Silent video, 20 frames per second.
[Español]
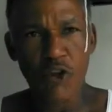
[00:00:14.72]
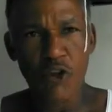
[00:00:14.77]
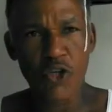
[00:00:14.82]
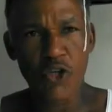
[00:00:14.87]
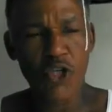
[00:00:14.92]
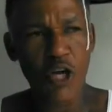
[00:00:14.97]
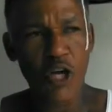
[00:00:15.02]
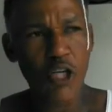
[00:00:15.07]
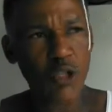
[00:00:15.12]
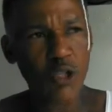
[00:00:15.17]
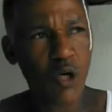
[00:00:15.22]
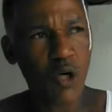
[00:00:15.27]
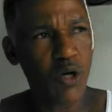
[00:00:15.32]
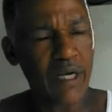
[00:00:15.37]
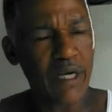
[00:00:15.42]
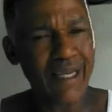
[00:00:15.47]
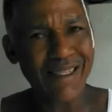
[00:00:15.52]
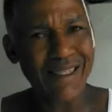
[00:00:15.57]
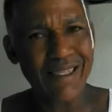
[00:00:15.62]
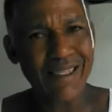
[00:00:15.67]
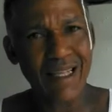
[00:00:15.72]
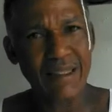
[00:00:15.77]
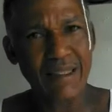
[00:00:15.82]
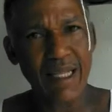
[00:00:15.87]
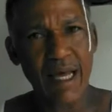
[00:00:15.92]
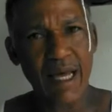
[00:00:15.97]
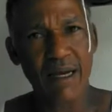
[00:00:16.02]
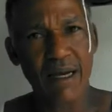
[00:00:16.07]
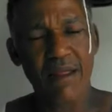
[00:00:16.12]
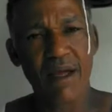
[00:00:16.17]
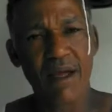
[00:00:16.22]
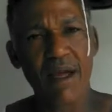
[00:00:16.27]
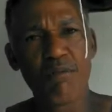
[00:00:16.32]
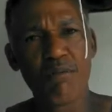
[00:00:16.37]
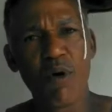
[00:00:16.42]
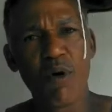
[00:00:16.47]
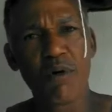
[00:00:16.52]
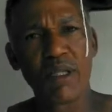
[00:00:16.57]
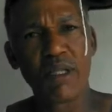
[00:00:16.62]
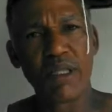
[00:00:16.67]
Nosotros en esta tarde
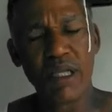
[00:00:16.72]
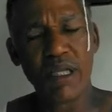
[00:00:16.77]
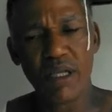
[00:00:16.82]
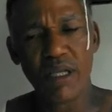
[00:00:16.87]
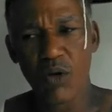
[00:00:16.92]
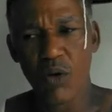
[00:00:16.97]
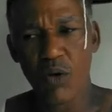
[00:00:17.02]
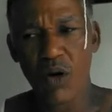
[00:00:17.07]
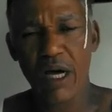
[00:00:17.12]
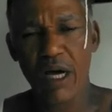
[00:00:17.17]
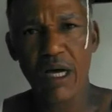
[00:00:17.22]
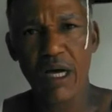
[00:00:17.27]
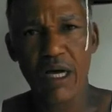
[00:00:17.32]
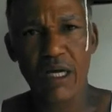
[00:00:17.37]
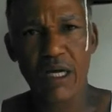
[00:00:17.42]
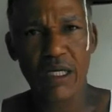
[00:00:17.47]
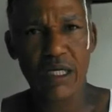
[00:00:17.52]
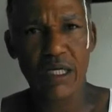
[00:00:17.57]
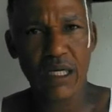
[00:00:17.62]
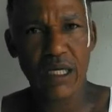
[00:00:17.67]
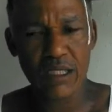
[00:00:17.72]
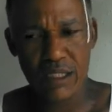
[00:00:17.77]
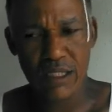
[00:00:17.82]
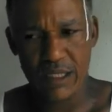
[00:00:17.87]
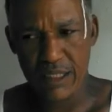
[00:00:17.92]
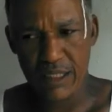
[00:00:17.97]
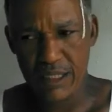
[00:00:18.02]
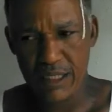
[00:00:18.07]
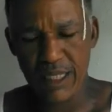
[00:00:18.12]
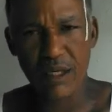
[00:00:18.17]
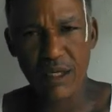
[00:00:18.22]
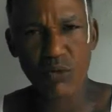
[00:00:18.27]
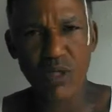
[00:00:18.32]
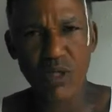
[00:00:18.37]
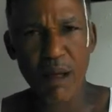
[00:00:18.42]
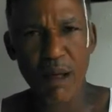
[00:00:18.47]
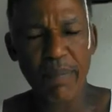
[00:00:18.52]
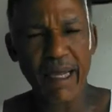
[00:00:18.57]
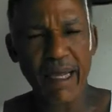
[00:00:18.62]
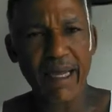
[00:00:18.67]
hemos venido a hacer
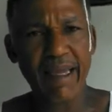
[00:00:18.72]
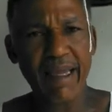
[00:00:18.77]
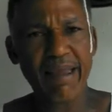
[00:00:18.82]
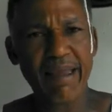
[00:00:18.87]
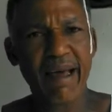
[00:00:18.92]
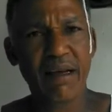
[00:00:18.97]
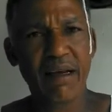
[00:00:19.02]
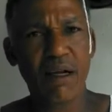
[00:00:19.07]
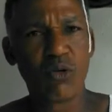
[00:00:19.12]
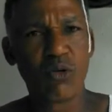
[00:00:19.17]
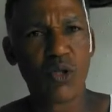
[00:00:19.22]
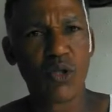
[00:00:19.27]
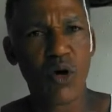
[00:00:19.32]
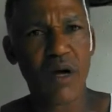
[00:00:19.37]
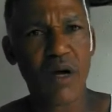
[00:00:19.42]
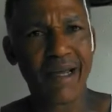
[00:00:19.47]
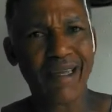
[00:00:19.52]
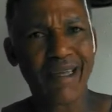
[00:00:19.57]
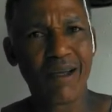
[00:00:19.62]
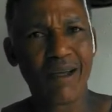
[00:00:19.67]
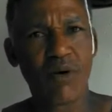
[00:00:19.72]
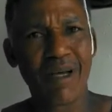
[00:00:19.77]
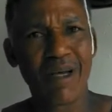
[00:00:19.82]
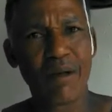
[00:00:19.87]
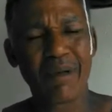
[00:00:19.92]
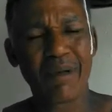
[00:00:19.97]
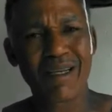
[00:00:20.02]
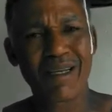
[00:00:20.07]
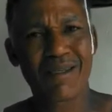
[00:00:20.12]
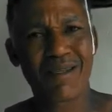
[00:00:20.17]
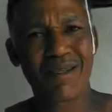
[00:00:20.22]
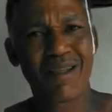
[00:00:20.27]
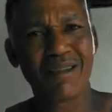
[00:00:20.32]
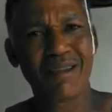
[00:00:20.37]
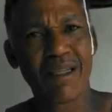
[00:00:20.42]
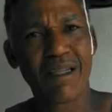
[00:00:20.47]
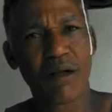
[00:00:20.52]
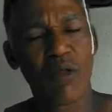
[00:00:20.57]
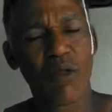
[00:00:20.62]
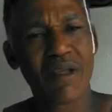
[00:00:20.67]
una pequeña reunión aquí con el
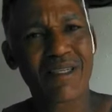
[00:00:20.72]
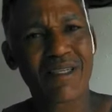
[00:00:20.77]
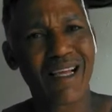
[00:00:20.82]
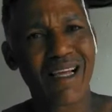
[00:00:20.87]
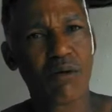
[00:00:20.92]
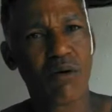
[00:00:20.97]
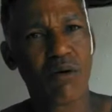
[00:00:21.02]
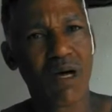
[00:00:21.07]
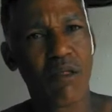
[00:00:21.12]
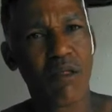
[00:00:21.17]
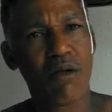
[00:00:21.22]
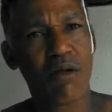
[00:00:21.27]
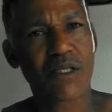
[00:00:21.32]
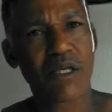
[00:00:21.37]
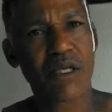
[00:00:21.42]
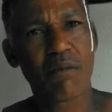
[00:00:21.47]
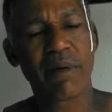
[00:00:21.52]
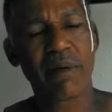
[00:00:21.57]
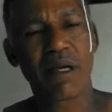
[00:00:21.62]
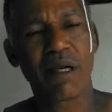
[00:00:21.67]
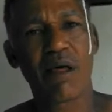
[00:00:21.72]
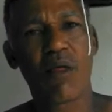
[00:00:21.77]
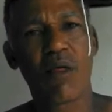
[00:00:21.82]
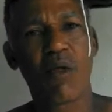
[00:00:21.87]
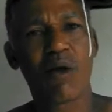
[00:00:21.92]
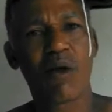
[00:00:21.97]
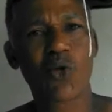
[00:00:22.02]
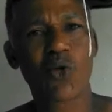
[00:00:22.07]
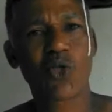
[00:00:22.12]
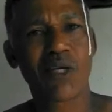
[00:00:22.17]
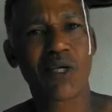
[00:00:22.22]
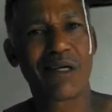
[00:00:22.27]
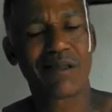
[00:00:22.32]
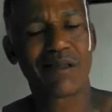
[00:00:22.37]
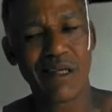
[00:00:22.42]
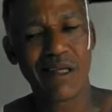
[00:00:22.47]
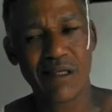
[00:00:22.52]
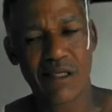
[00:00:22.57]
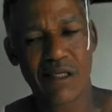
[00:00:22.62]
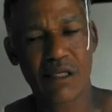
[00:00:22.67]
presidente de los desalojados desamparados de los
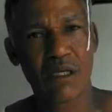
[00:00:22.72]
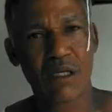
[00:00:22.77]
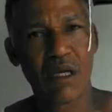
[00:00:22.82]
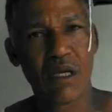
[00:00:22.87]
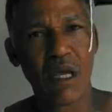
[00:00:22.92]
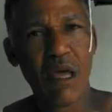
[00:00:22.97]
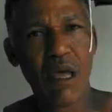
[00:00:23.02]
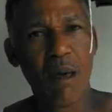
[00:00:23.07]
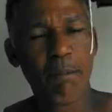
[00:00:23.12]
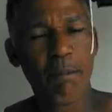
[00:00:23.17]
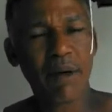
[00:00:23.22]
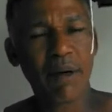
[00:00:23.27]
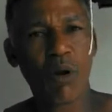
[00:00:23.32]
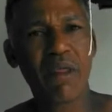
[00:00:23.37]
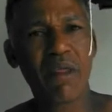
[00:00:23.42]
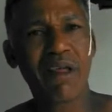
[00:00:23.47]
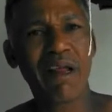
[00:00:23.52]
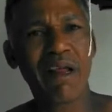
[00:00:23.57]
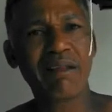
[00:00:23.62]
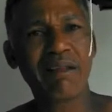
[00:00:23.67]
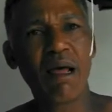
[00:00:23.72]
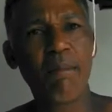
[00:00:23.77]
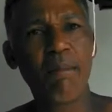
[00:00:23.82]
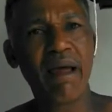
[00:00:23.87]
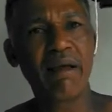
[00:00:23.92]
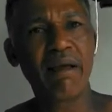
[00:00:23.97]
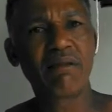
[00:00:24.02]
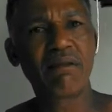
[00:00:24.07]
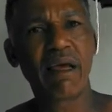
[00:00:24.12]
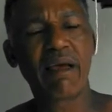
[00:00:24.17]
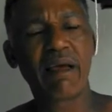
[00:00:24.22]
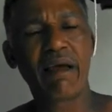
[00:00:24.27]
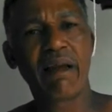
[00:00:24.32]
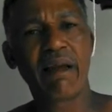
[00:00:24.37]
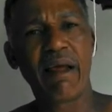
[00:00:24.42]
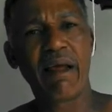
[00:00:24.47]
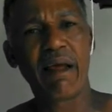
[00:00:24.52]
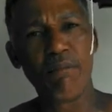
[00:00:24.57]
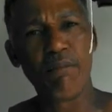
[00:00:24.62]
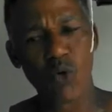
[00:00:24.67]
Altices, pero directamente
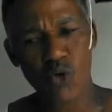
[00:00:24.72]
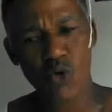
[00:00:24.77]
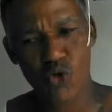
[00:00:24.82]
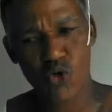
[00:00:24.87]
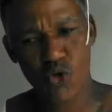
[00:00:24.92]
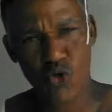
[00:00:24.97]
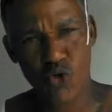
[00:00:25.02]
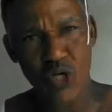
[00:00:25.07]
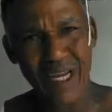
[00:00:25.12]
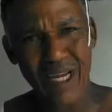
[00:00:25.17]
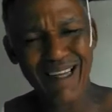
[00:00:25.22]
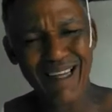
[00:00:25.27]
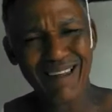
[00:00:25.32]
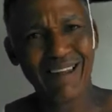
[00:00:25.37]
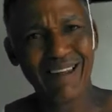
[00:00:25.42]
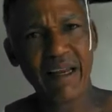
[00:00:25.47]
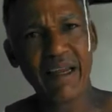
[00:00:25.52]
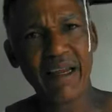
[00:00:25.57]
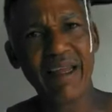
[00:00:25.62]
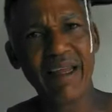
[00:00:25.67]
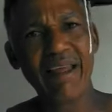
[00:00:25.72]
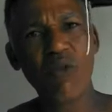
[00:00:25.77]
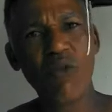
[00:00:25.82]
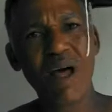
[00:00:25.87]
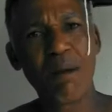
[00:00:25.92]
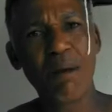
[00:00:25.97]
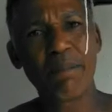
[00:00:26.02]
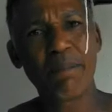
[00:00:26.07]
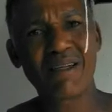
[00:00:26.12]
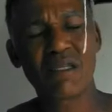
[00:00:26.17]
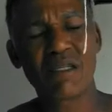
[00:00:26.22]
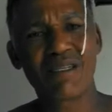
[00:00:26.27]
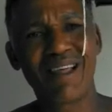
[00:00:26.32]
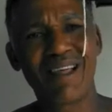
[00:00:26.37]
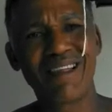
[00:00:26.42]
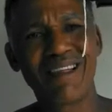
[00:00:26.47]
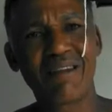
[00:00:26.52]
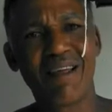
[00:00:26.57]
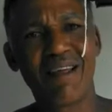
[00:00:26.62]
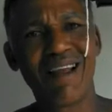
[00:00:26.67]
queremos dirigirnos al
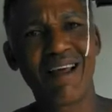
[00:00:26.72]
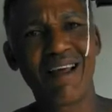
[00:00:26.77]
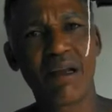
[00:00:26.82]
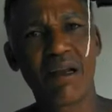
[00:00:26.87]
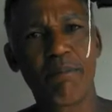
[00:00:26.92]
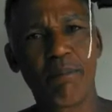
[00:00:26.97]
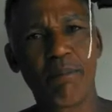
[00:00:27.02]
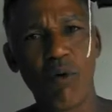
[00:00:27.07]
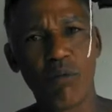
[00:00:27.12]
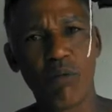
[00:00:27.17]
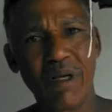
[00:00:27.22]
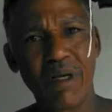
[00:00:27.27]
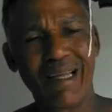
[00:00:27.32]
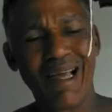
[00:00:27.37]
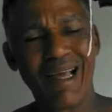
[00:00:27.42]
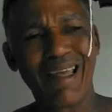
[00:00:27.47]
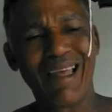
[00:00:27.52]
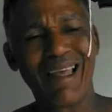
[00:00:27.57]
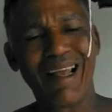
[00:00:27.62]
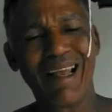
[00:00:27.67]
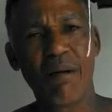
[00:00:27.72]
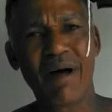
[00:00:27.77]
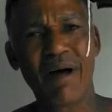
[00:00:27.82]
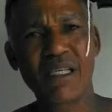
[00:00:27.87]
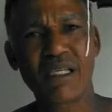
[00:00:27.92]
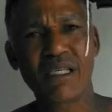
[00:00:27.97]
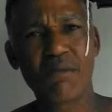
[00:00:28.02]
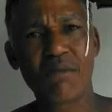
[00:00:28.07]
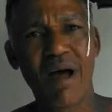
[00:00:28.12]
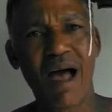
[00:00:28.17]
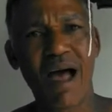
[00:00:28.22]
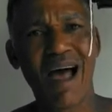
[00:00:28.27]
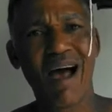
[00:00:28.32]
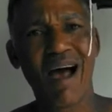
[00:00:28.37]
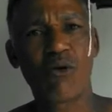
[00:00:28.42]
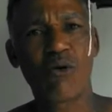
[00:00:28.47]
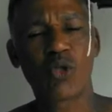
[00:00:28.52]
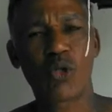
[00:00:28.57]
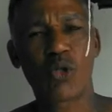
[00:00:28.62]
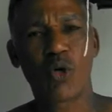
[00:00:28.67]
presidente de la República y a las máximas
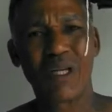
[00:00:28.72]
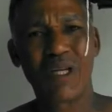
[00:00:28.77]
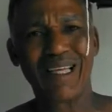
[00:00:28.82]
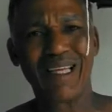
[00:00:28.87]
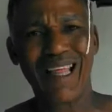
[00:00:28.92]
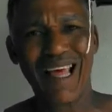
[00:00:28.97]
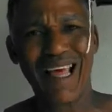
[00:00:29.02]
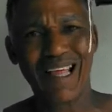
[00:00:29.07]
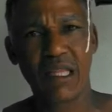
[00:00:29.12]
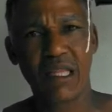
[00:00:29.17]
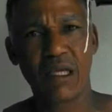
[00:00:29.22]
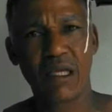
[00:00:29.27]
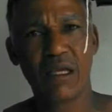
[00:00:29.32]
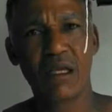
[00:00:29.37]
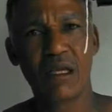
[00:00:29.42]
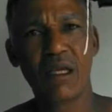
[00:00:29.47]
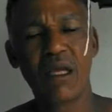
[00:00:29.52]
autoridades